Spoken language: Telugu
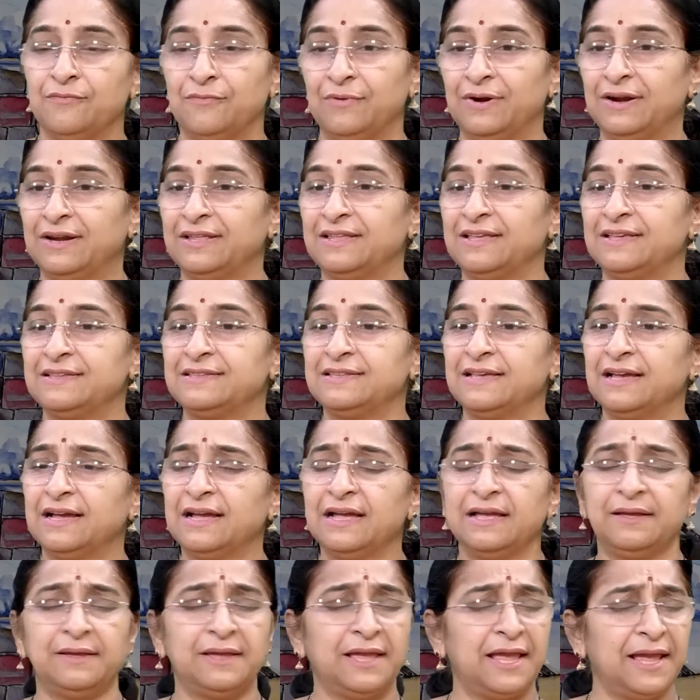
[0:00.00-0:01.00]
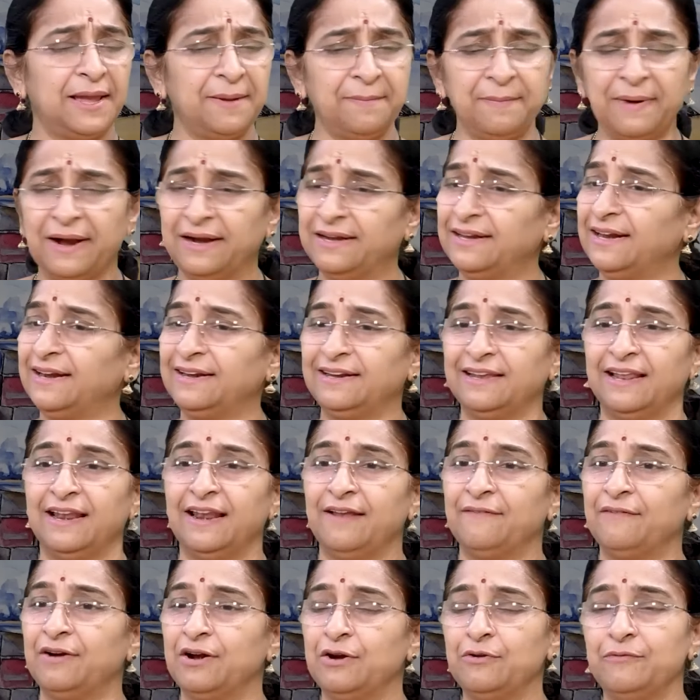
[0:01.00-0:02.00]
వంట చేశాక ఏం
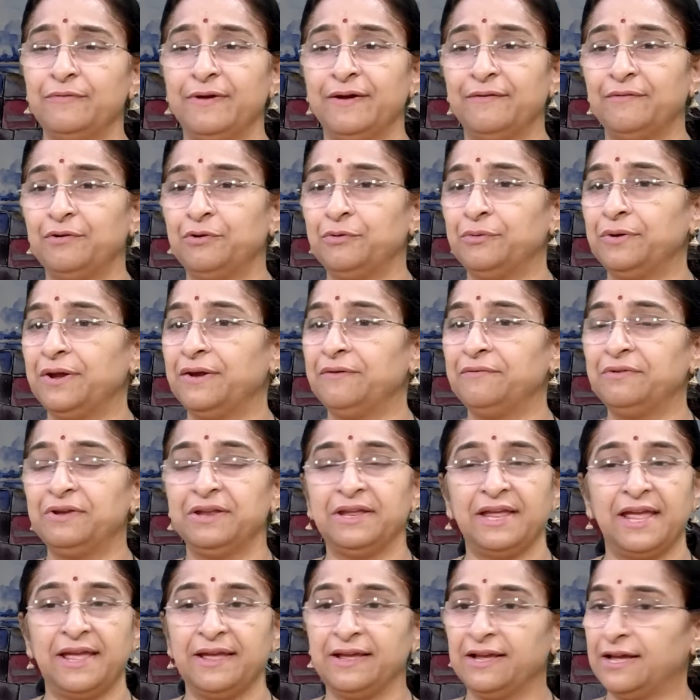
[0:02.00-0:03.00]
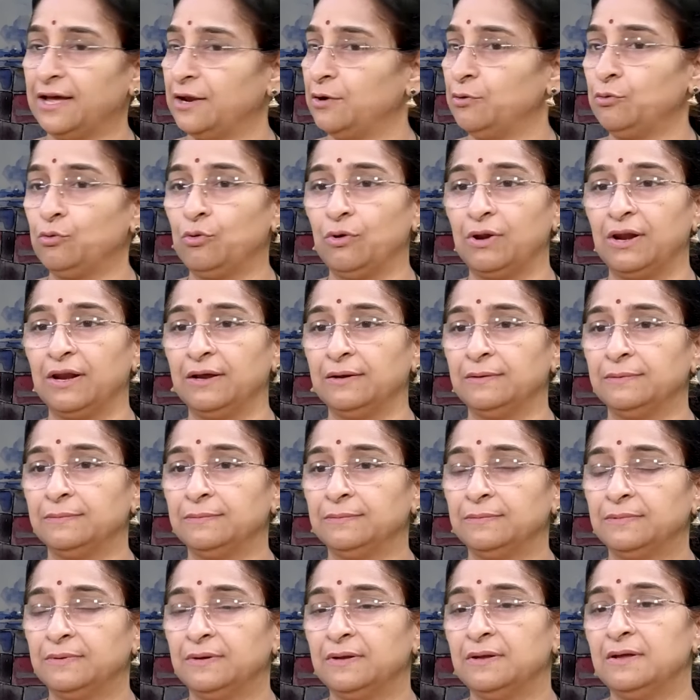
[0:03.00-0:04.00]
మాట్లాడటల్లా వాడు నువ్వెవరు ఏమిటి ఏం కనుక్కోలే
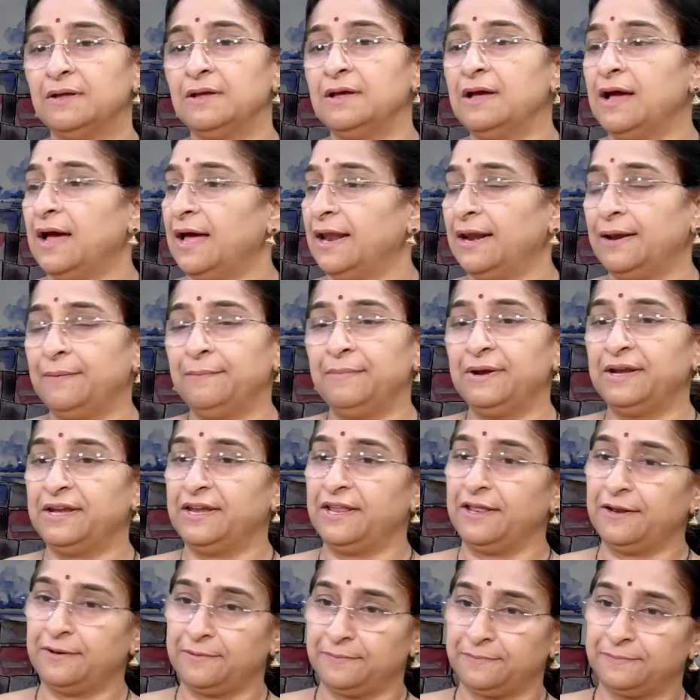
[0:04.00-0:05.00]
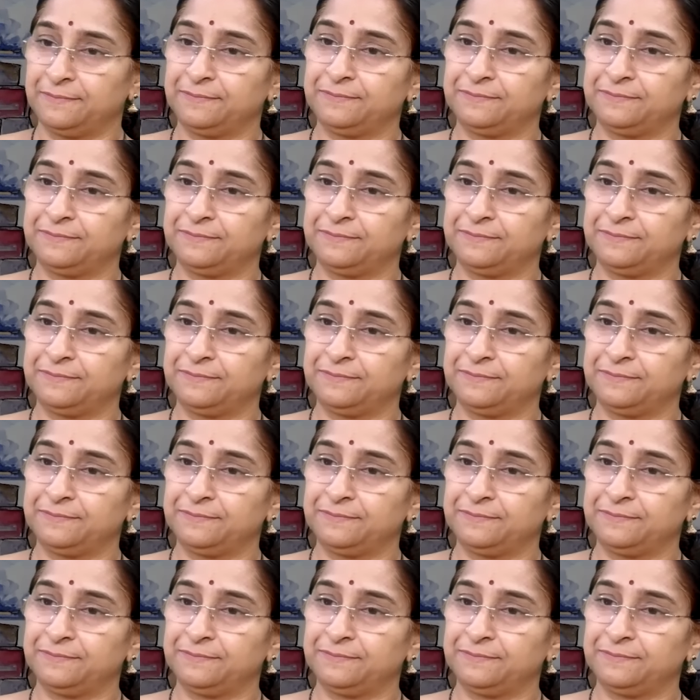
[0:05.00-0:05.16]
అన్నం పెట్టారు